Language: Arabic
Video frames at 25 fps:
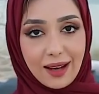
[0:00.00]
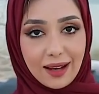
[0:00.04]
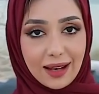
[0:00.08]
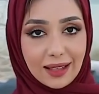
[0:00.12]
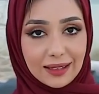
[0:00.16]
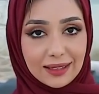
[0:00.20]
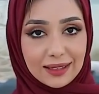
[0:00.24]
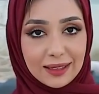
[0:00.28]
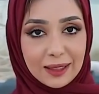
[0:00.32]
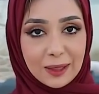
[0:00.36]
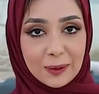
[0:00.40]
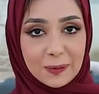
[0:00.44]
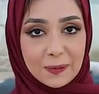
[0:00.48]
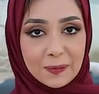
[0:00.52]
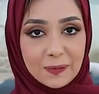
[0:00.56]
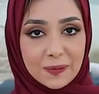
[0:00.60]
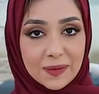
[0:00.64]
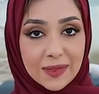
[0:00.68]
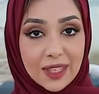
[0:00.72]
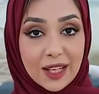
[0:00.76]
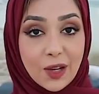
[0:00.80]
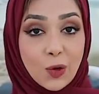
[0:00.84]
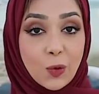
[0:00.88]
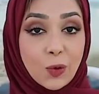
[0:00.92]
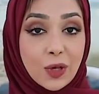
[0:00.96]
طاقتنا
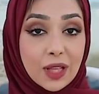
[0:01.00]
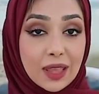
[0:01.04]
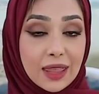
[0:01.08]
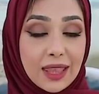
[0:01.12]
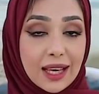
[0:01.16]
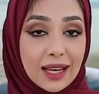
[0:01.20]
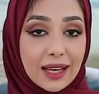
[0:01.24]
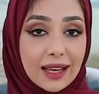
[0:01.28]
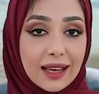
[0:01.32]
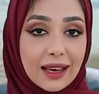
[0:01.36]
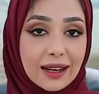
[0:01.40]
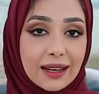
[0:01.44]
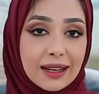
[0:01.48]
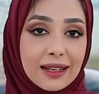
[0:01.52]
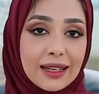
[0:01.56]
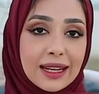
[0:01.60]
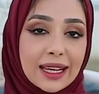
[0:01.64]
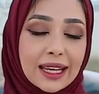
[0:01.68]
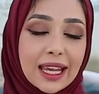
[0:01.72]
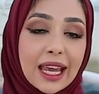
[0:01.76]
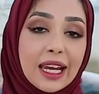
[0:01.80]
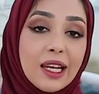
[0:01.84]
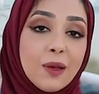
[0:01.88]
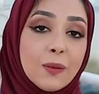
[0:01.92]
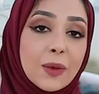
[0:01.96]
ونتذكر
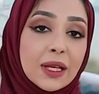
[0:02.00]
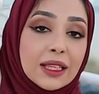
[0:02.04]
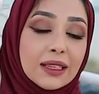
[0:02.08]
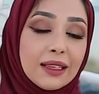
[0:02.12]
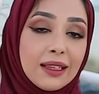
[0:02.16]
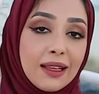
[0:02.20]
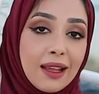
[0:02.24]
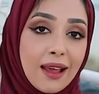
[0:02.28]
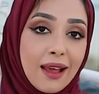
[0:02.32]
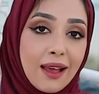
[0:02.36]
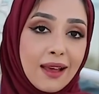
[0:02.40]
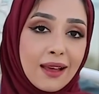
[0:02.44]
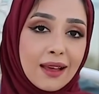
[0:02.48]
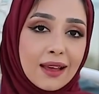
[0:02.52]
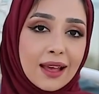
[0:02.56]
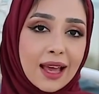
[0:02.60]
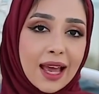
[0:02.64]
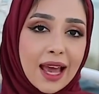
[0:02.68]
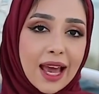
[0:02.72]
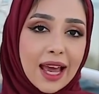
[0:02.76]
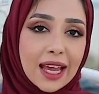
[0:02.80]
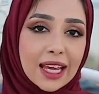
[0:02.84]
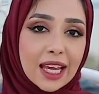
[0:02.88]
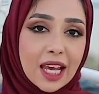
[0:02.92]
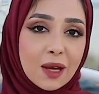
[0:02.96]
ان كلمه لا
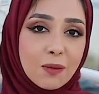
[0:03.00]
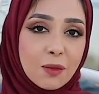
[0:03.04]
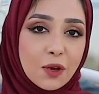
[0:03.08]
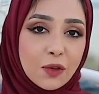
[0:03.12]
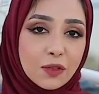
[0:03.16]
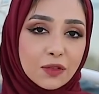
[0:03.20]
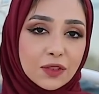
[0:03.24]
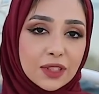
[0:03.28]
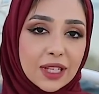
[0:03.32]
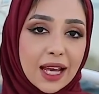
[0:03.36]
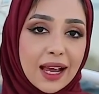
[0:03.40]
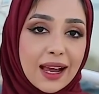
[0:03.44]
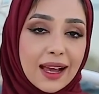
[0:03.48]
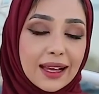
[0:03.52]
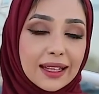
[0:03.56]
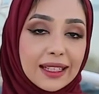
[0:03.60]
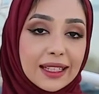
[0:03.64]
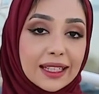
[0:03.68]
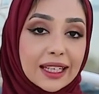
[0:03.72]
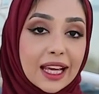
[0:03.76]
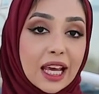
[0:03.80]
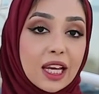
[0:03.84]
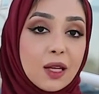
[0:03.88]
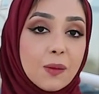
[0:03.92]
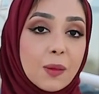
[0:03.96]
هي المفتاح
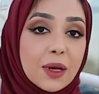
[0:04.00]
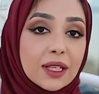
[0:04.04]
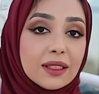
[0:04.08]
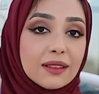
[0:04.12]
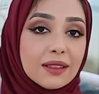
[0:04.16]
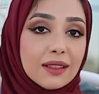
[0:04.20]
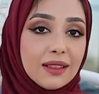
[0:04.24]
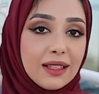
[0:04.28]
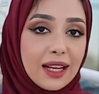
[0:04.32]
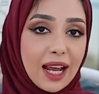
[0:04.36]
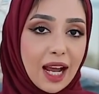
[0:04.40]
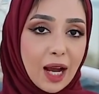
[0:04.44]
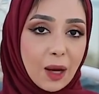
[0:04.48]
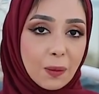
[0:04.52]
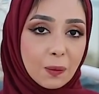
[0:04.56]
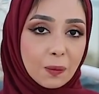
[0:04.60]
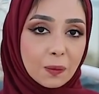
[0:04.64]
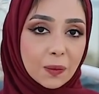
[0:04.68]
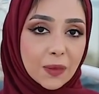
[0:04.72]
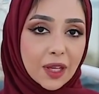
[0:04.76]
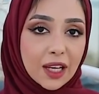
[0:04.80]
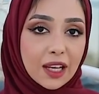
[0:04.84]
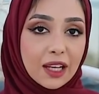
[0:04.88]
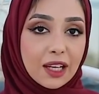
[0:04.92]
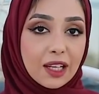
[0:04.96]
لكلمه نعم
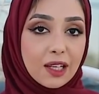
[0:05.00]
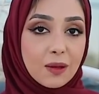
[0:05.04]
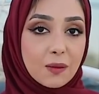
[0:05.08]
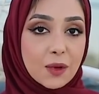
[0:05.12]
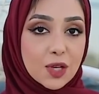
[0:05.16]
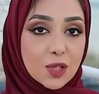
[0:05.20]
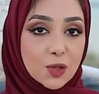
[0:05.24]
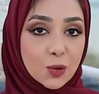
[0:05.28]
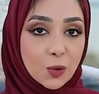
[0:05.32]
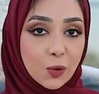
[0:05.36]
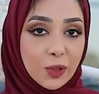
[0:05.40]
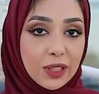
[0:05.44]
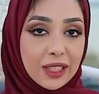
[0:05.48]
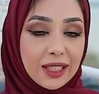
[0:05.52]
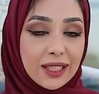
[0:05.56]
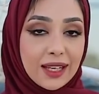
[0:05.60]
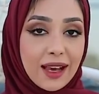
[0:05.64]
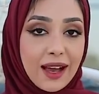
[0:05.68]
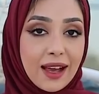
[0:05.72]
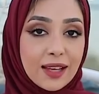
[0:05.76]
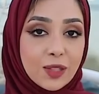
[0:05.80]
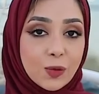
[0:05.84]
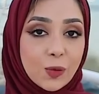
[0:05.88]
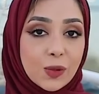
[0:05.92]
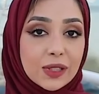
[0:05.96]

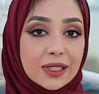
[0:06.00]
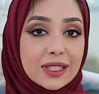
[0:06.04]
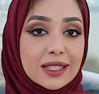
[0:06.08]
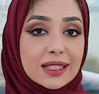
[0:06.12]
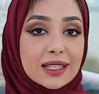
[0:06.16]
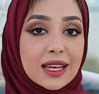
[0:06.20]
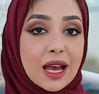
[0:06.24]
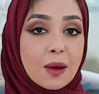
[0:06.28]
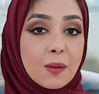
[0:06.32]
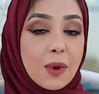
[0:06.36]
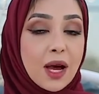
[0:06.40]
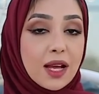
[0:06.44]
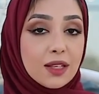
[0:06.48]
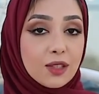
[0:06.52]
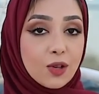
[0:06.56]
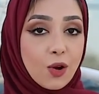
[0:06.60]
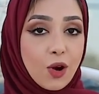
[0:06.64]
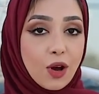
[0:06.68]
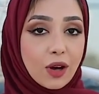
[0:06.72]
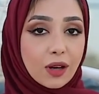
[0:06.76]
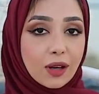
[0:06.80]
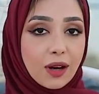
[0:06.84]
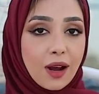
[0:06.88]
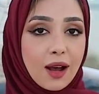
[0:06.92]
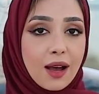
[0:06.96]
لمسؤوليات والتزامات
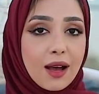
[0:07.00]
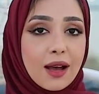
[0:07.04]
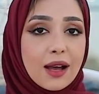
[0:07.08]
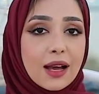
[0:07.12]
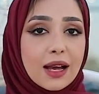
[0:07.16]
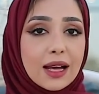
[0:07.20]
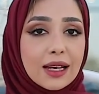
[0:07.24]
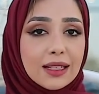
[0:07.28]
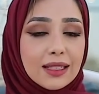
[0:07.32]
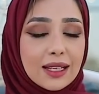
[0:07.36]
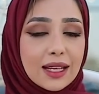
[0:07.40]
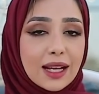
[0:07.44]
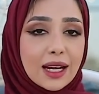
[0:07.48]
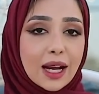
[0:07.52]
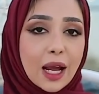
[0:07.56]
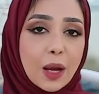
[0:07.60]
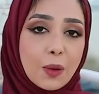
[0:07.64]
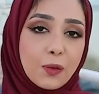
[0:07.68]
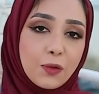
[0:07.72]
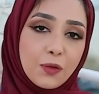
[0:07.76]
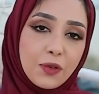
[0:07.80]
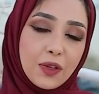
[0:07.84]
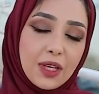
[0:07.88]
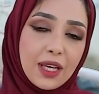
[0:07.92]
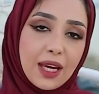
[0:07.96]
اخرى
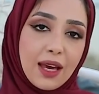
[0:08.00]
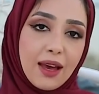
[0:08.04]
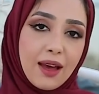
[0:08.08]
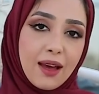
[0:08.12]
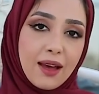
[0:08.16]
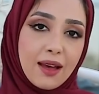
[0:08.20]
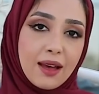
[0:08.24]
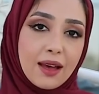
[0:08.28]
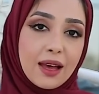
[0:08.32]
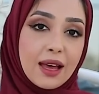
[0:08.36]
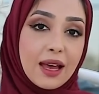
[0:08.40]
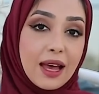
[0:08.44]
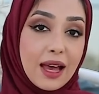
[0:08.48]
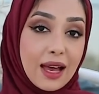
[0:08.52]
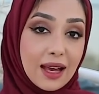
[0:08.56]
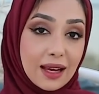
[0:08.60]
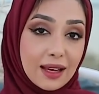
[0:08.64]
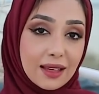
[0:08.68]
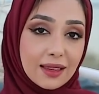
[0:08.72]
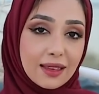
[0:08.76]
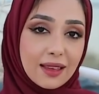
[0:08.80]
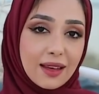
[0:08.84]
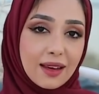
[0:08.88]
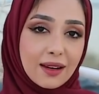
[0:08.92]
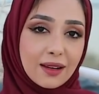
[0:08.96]
نرغب فيها
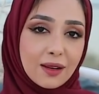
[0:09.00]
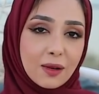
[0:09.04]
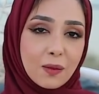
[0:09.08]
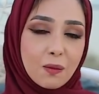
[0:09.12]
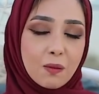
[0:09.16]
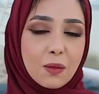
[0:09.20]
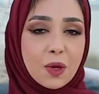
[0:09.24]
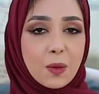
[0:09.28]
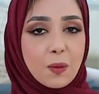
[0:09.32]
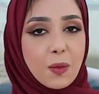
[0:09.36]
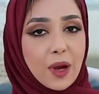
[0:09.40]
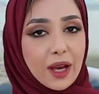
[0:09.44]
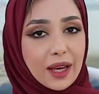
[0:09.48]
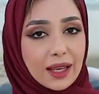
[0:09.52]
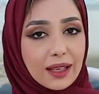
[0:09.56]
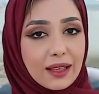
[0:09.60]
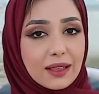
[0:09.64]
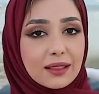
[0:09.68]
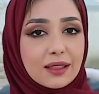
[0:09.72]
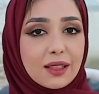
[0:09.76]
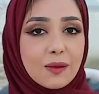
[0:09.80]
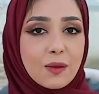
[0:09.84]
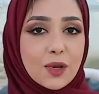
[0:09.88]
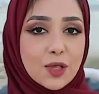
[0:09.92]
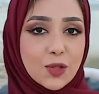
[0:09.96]
اكثر من
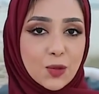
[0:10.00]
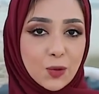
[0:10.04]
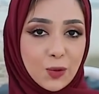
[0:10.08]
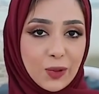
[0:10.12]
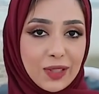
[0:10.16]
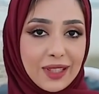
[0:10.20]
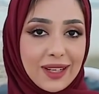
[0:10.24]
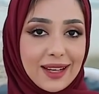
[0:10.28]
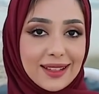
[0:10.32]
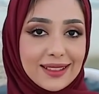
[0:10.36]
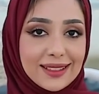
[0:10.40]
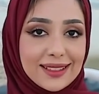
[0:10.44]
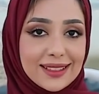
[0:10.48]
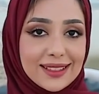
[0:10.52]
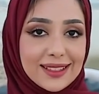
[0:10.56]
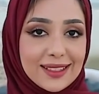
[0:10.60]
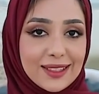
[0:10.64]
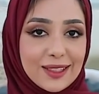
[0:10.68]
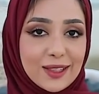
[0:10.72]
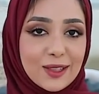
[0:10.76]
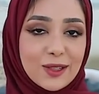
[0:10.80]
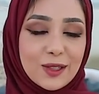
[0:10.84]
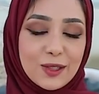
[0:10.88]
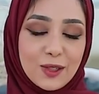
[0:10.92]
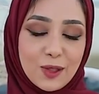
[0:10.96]
بقيه المسؤوليات
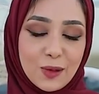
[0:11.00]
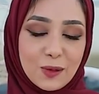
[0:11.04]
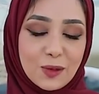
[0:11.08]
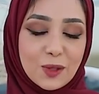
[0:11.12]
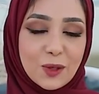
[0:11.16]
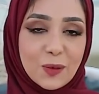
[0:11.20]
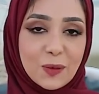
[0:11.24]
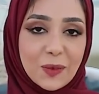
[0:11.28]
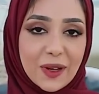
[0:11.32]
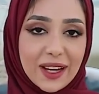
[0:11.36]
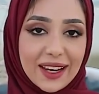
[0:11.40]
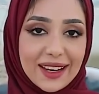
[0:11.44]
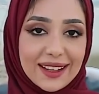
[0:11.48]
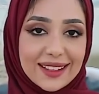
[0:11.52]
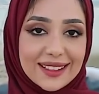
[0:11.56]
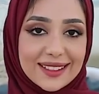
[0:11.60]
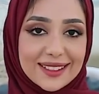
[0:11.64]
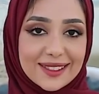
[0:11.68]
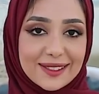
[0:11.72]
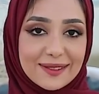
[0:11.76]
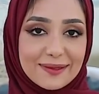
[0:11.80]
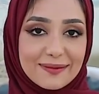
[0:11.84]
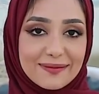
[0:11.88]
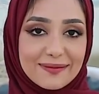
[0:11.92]
دمتم بخير